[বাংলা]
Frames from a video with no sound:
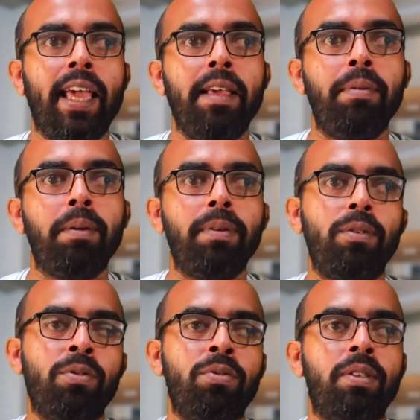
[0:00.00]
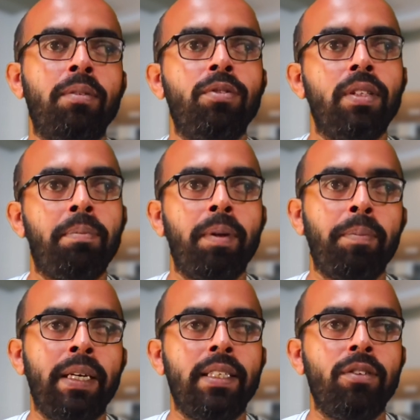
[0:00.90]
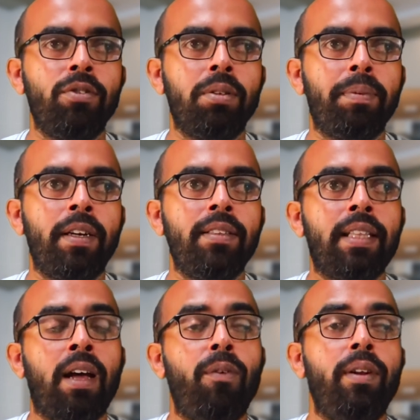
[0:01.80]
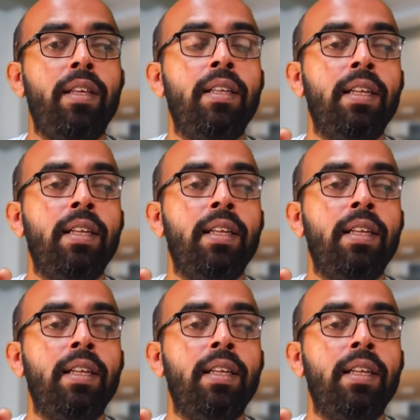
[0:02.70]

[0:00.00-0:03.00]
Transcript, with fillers: এইভাবে ওজনটা যদি আপনি মেনটেন করতে পারেন তাহলে